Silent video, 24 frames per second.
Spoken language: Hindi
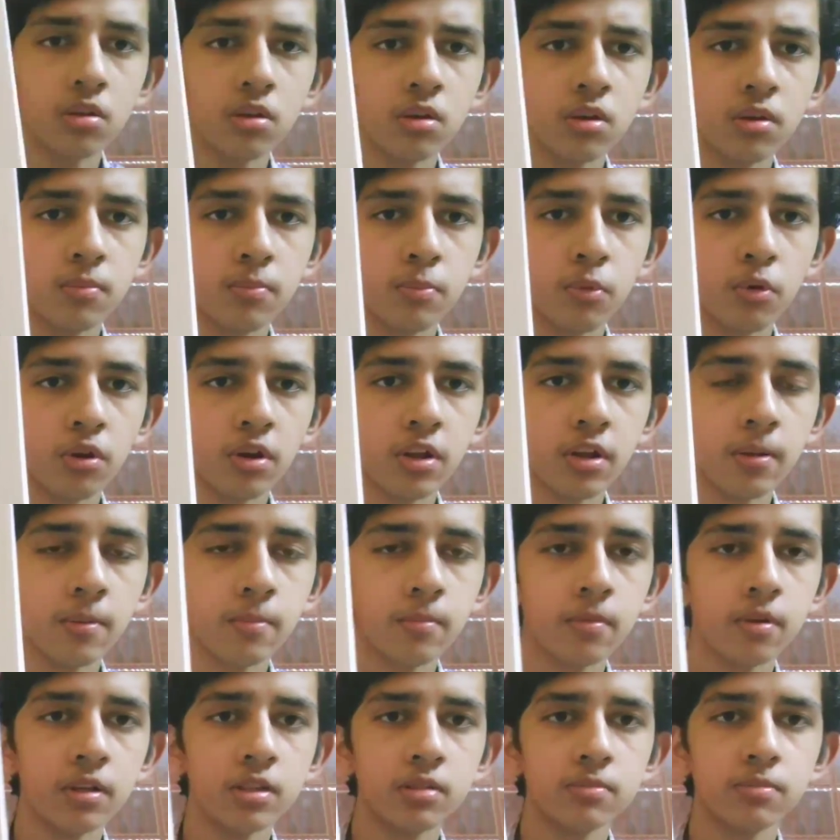रिपोर्टिंग
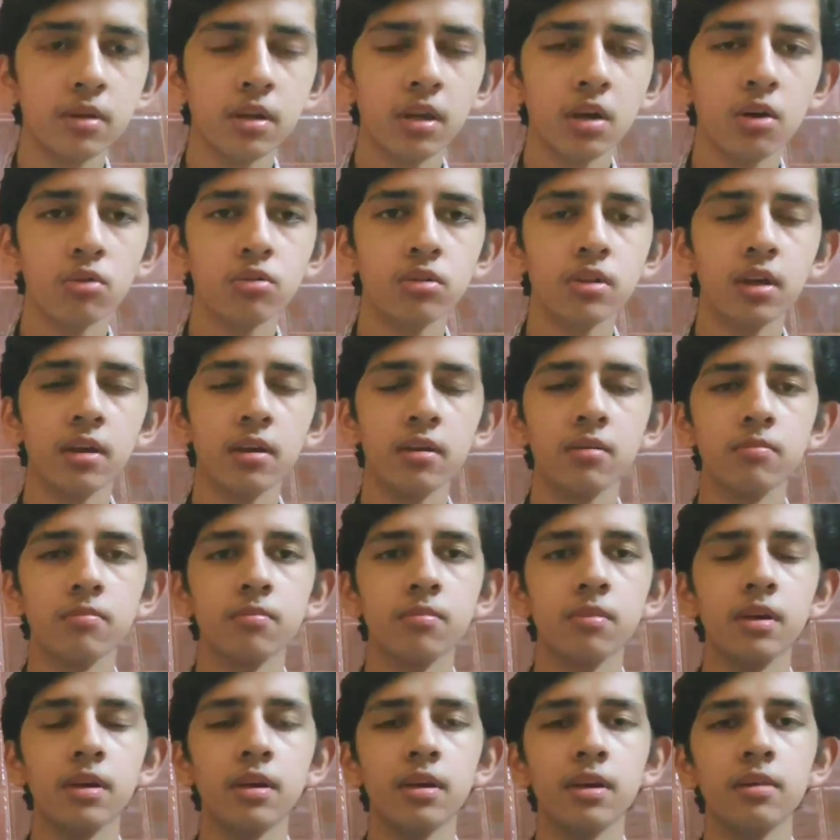इसमें क्या होता है
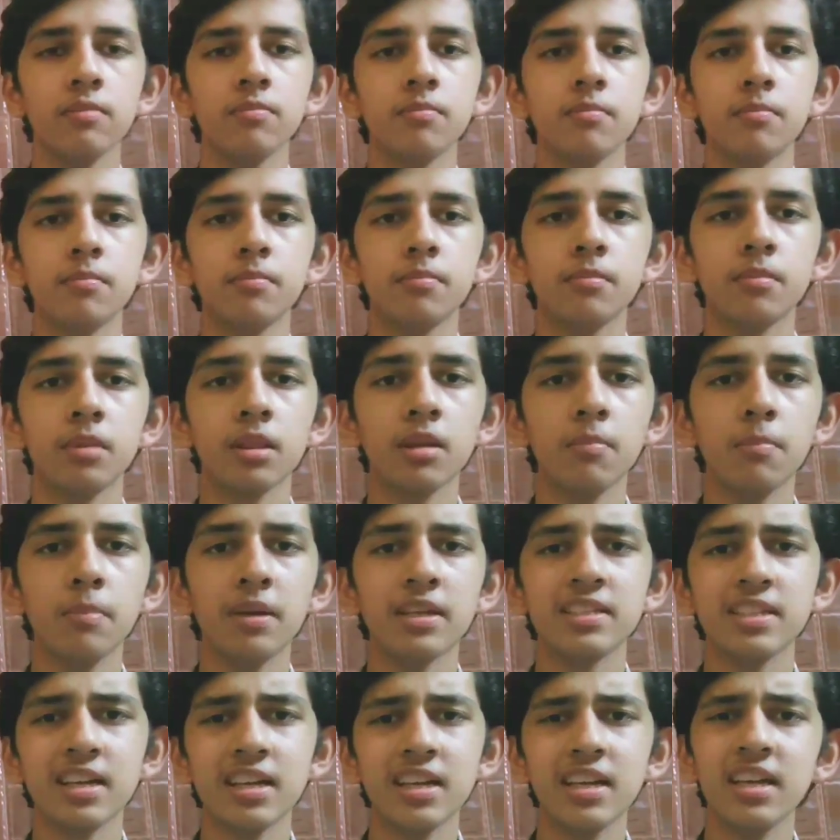मतलब
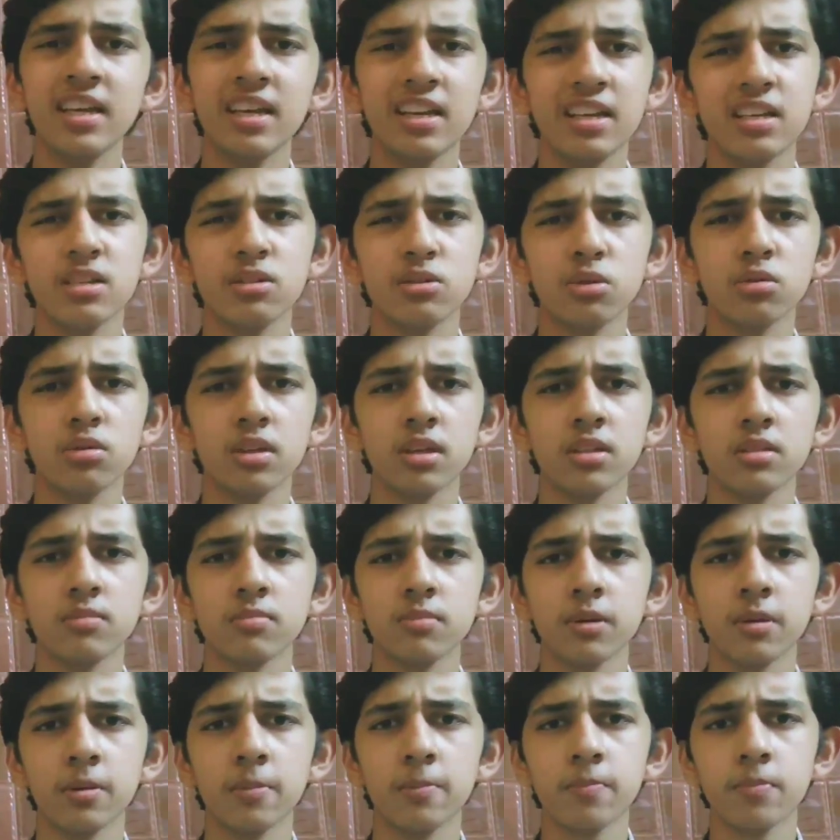बेसिकली इंग्लिश होती है
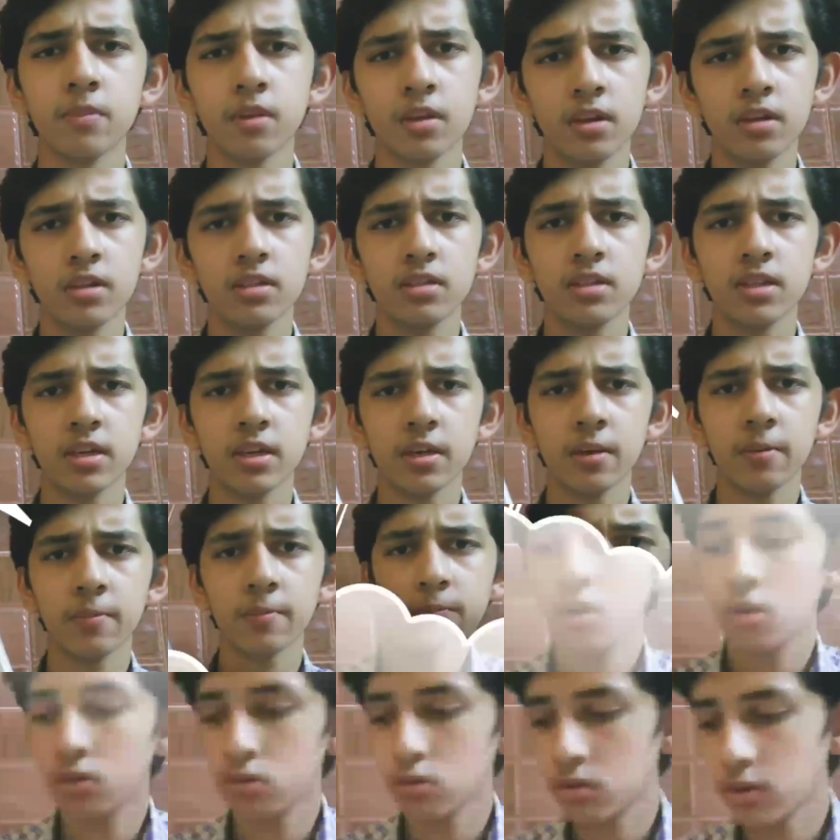इसमें ठीक है
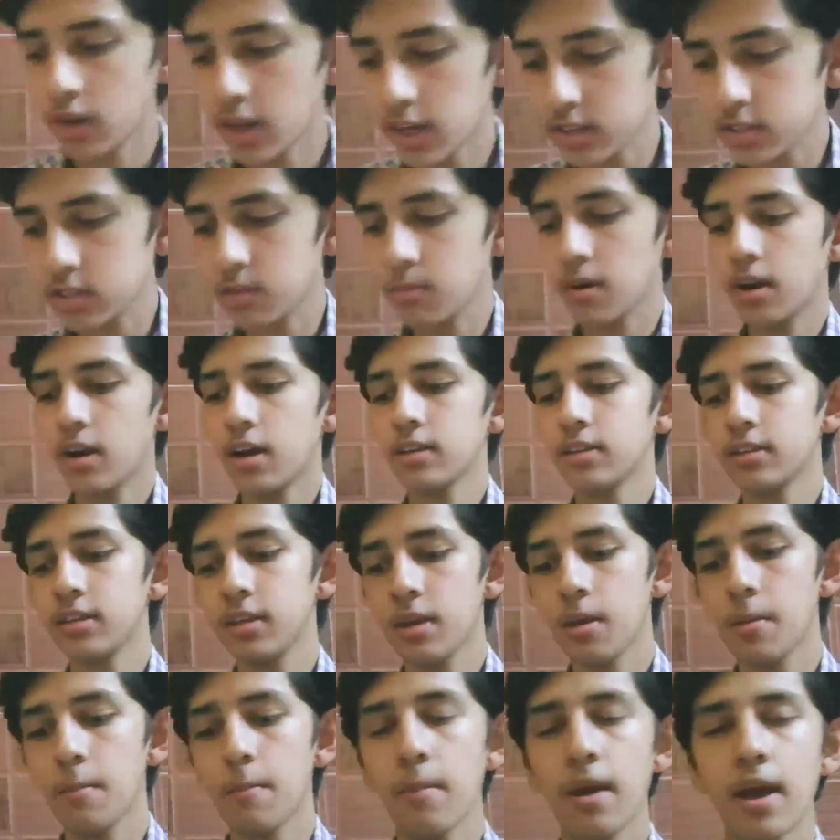तो नेक्स्ट हमारा आती
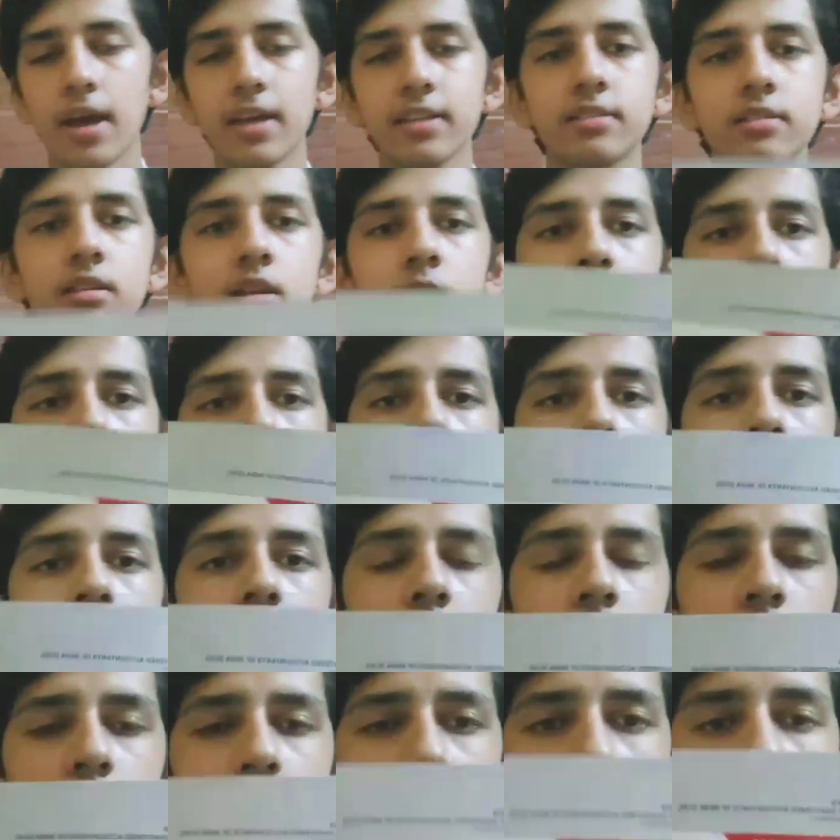है मैथ्स की बुक
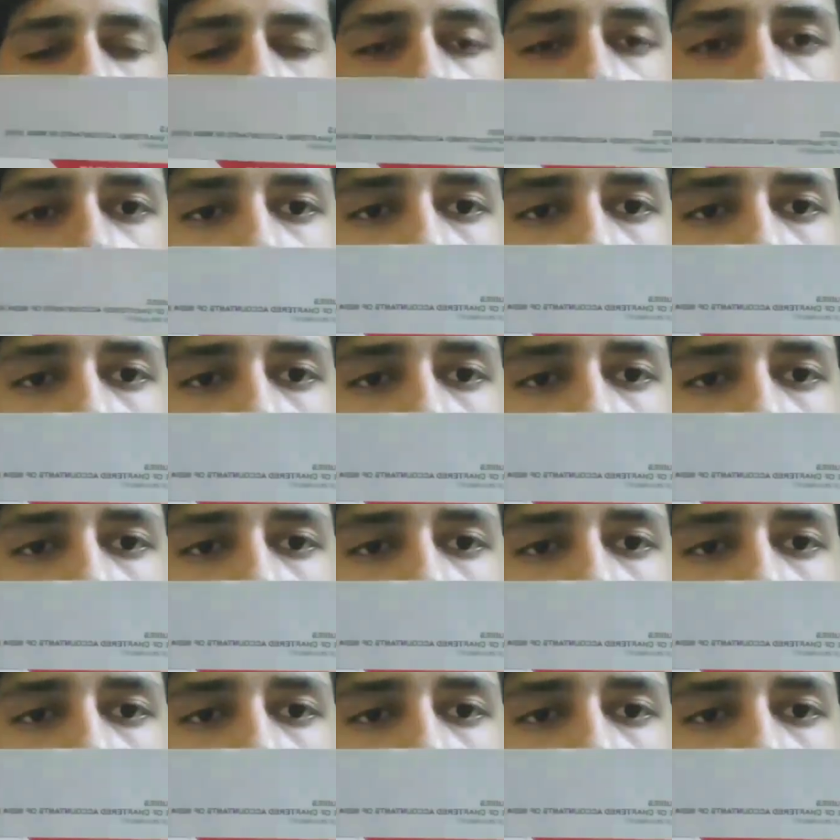मैथ्स